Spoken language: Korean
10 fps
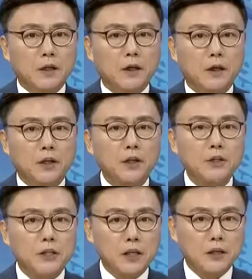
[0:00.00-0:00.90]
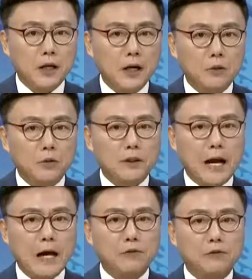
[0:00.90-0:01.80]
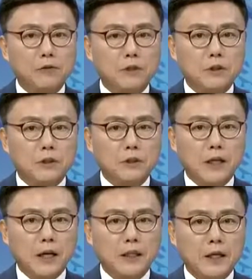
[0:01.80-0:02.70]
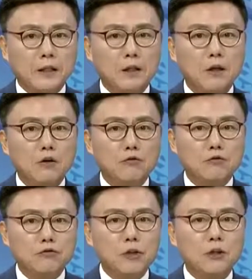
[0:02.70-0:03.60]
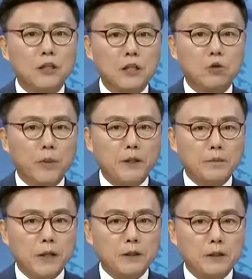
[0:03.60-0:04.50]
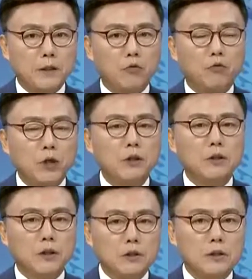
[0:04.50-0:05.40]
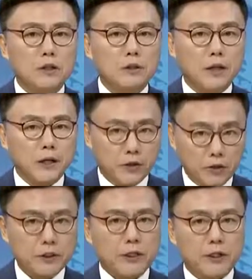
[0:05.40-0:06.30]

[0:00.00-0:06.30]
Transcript: 어, 현직이거나 또는 다수 의석 정당에 대한 우선 기호 배정 방식을 위헌 결정한 사례가 여러 차례